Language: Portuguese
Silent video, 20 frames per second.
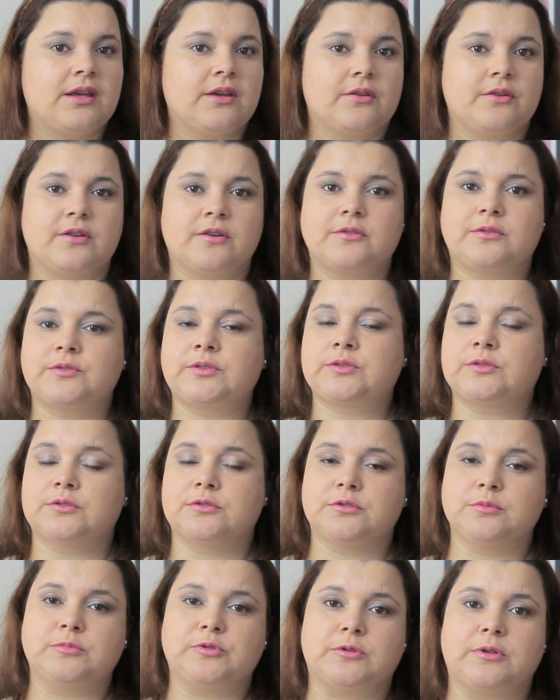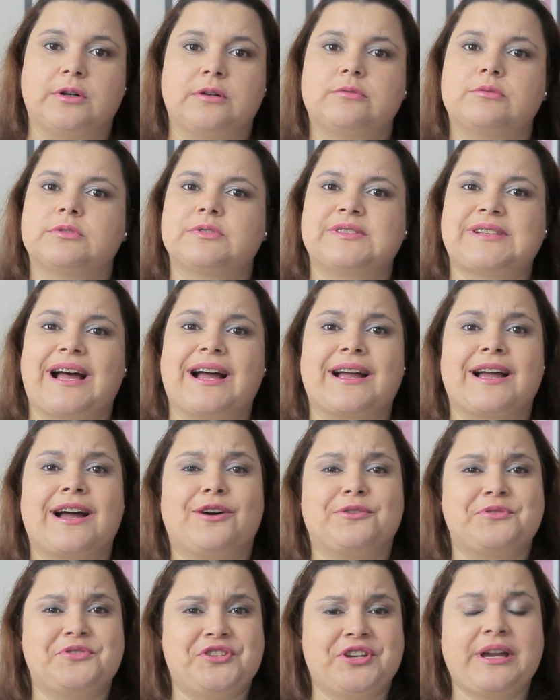Eu não costumo usar
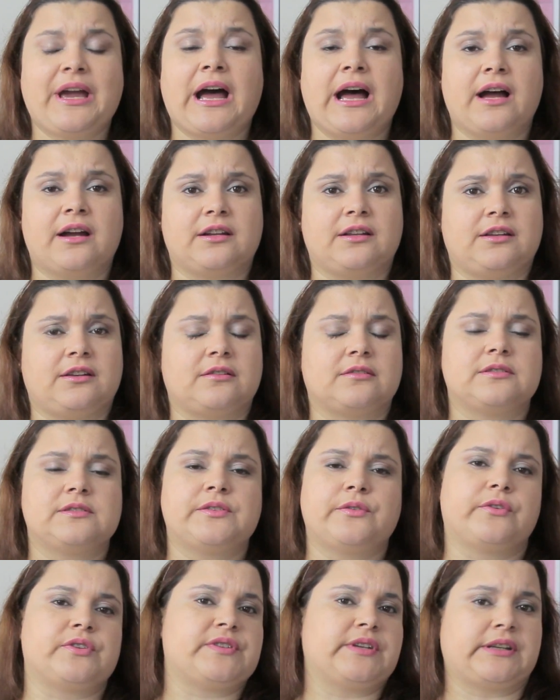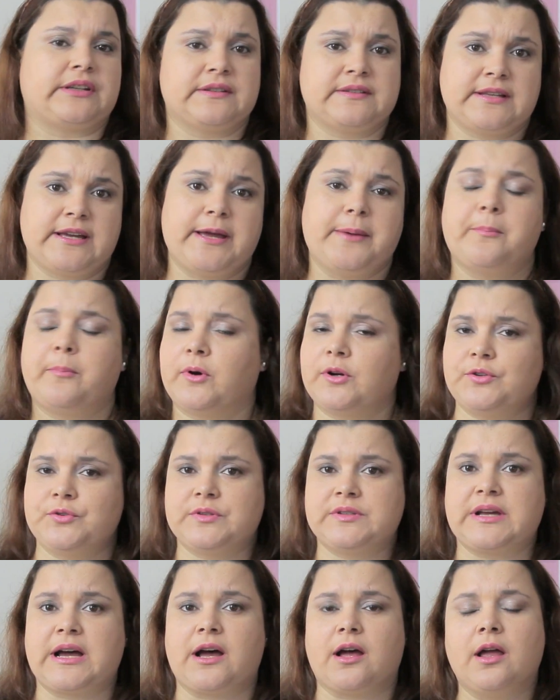caldo de carne. Se você quiser, pode
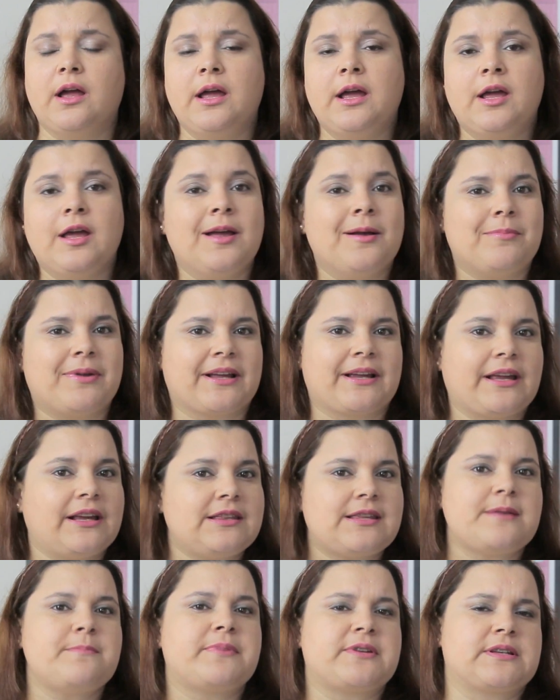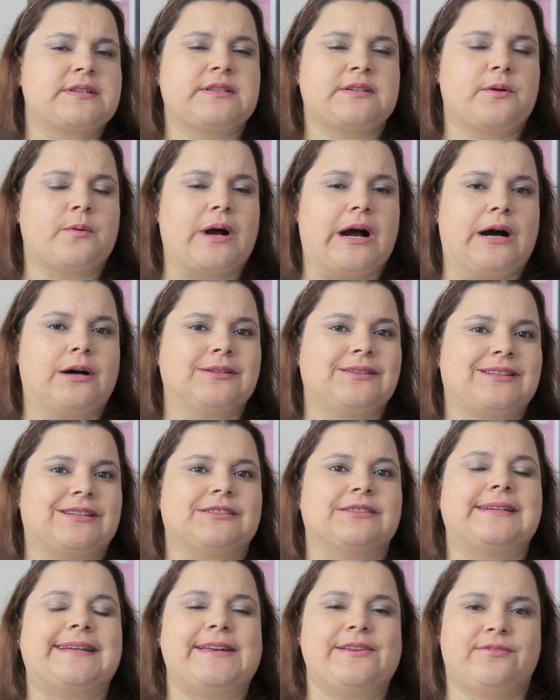usar. Para quem tem pressão
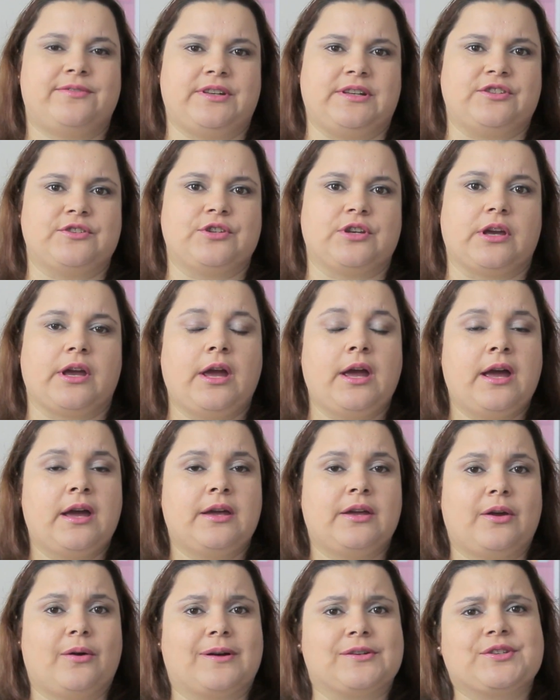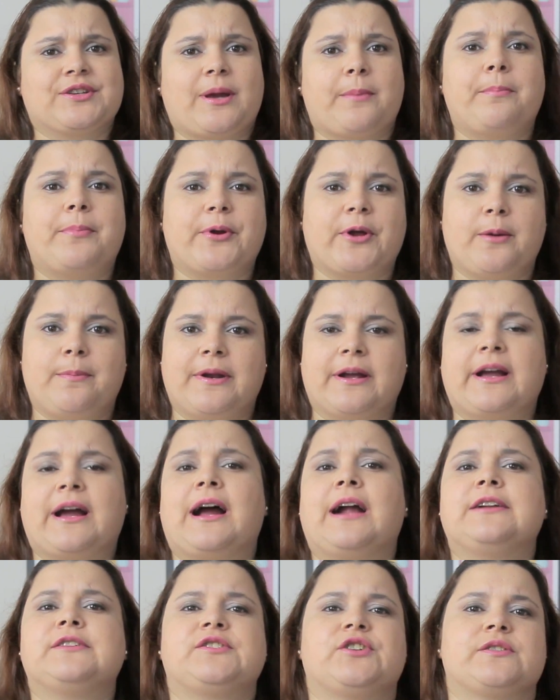alta, evite. Eu acho que a própria
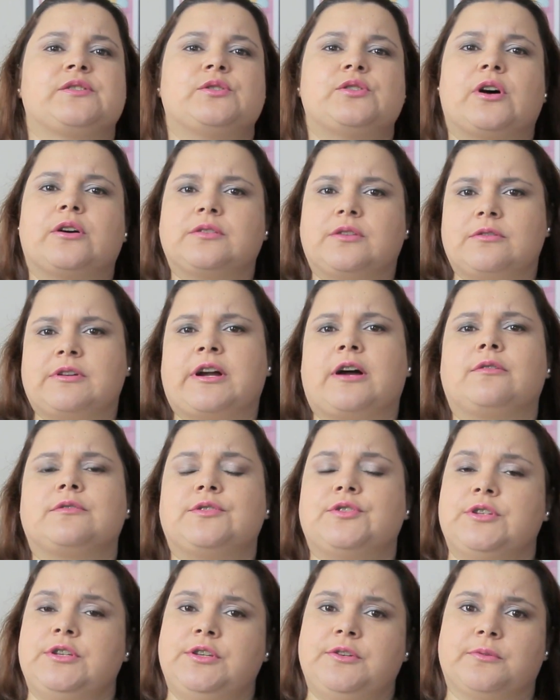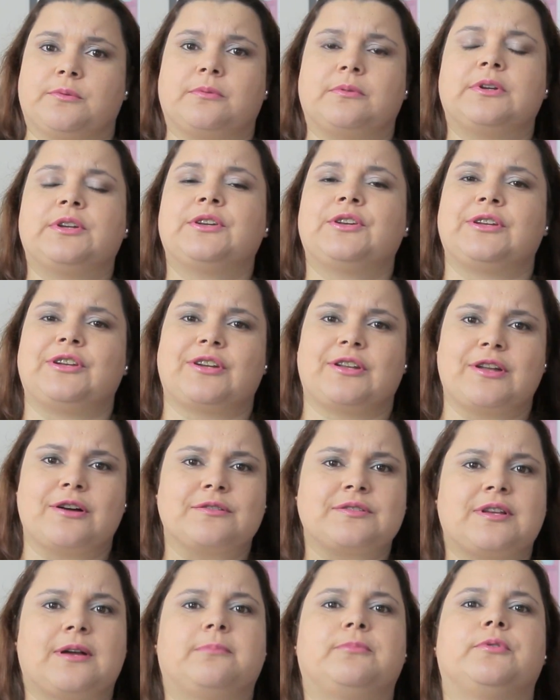carne já solta um caldinho que já dá
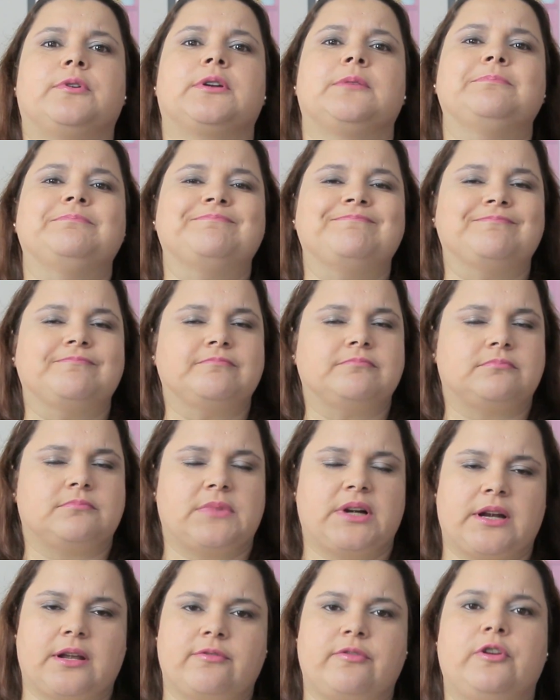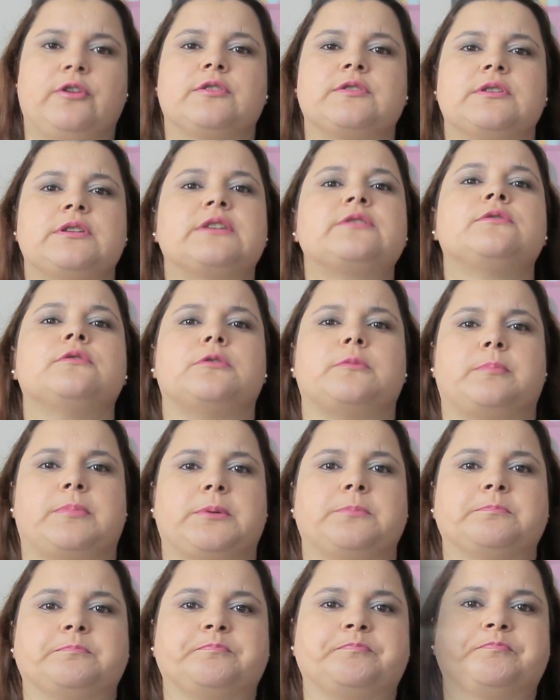um sabor maravilhoso na sopa.